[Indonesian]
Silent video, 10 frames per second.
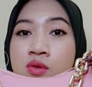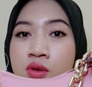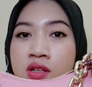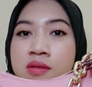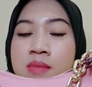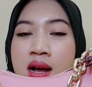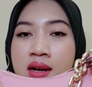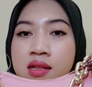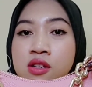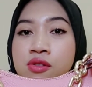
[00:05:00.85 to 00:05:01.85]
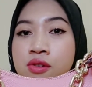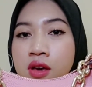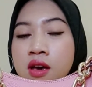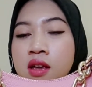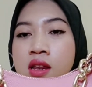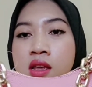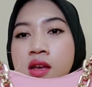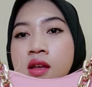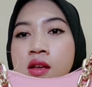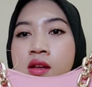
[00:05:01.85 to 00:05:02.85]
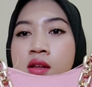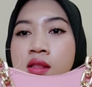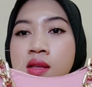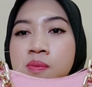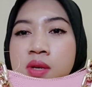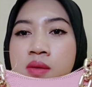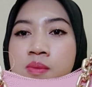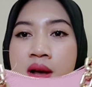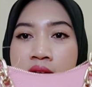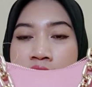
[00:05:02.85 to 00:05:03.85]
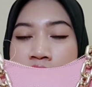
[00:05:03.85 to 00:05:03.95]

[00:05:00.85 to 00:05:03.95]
gold banget gitu ya ini tipis banget